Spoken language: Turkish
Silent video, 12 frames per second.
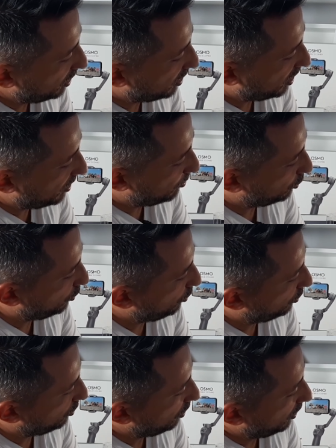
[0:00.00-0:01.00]
hikaye
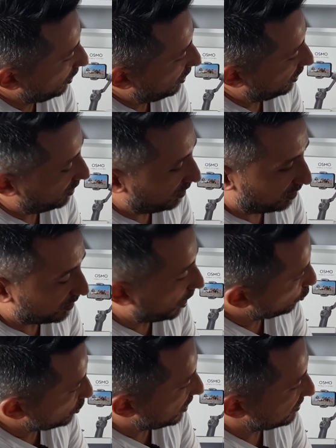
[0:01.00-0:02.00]
modunu e,
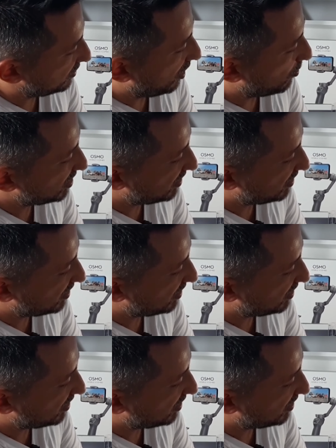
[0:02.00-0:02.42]
daha önce hazırlanmış